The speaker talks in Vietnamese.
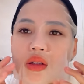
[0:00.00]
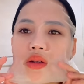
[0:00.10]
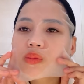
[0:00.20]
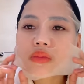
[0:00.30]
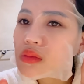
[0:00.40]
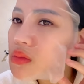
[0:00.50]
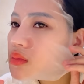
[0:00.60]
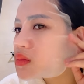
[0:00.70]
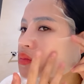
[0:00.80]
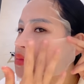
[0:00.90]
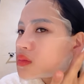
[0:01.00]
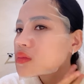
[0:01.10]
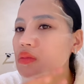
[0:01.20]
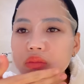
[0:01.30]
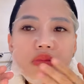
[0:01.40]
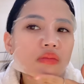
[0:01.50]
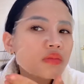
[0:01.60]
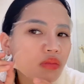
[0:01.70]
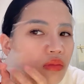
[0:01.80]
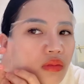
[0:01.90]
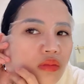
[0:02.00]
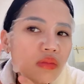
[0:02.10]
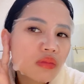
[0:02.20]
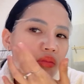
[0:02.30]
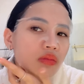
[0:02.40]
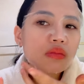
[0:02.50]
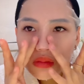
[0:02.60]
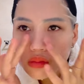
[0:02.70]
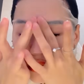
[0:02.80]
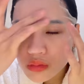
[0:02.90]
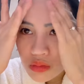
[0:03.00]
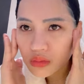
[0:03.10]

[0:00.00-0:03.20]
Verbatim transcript: thôi, mà mình xem ở trên Shopee là khoảng tầm 260-280 một hộp